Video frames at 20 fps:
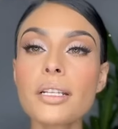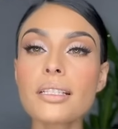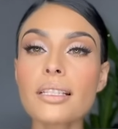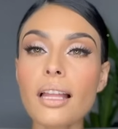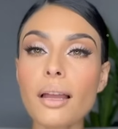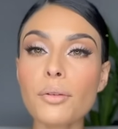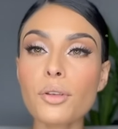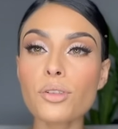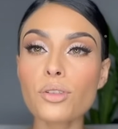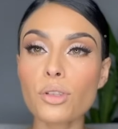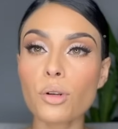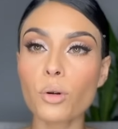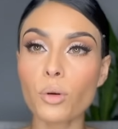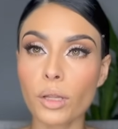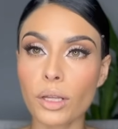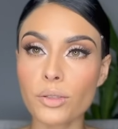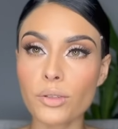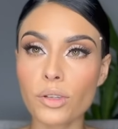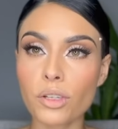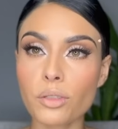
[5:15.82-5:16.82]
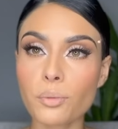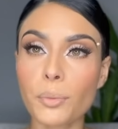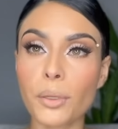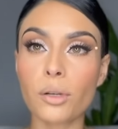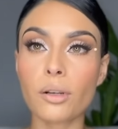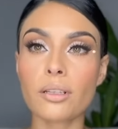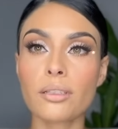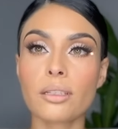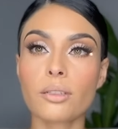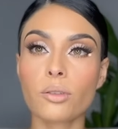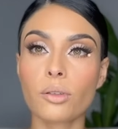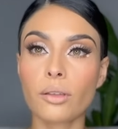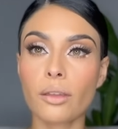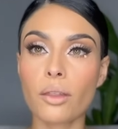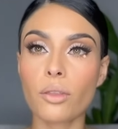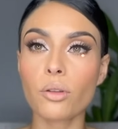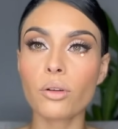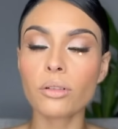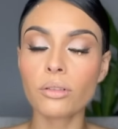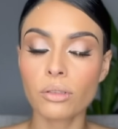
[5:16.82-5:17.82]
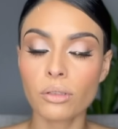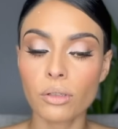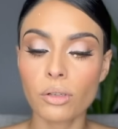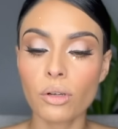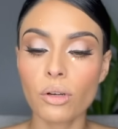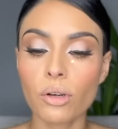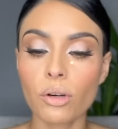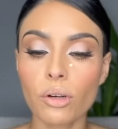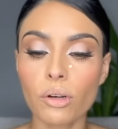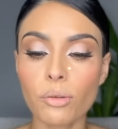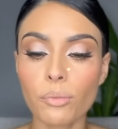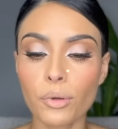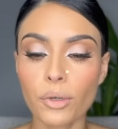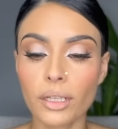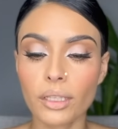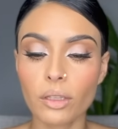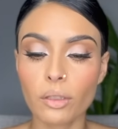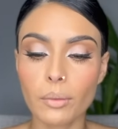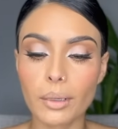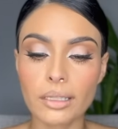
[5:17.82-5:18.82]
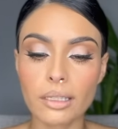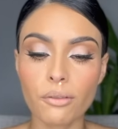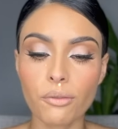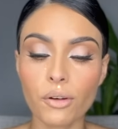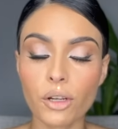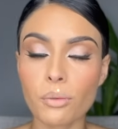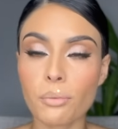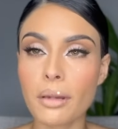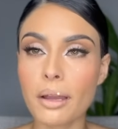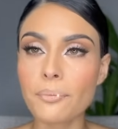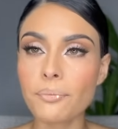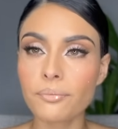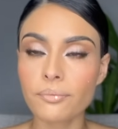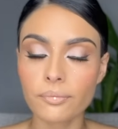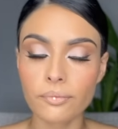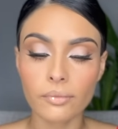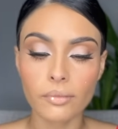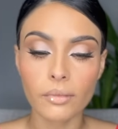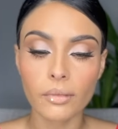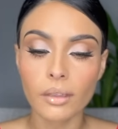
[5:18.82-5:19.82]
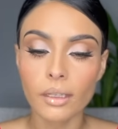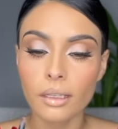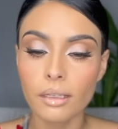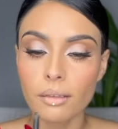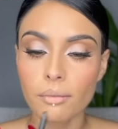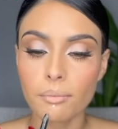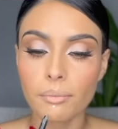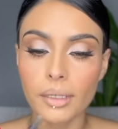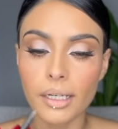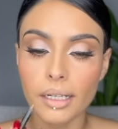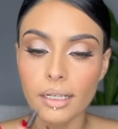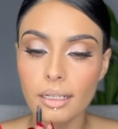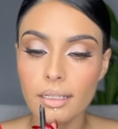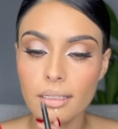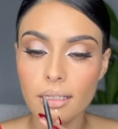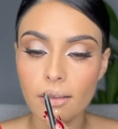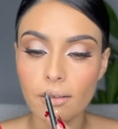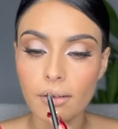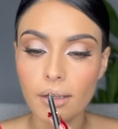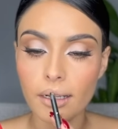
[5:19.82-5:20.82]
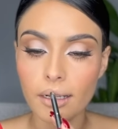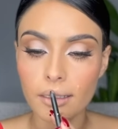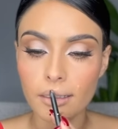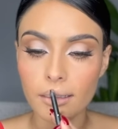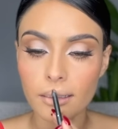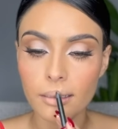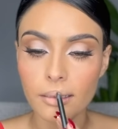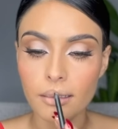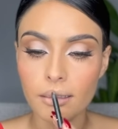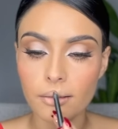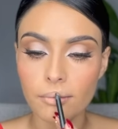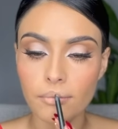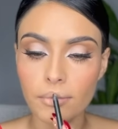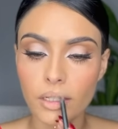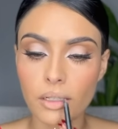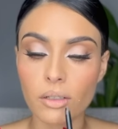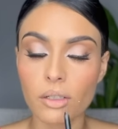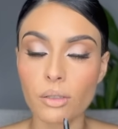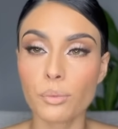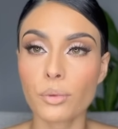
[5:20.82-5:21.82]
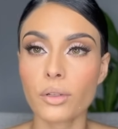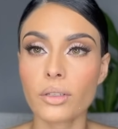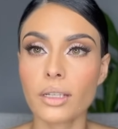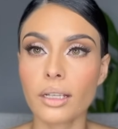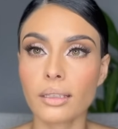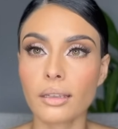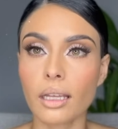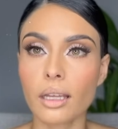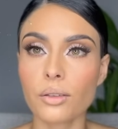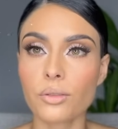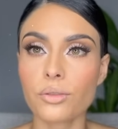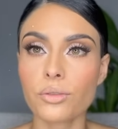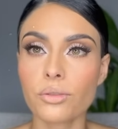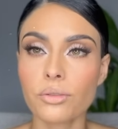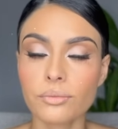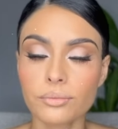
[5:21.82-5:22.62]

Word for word: labios son gruesos, pero les estoy dando un poquito más de forma para que se vean mejor proyectados.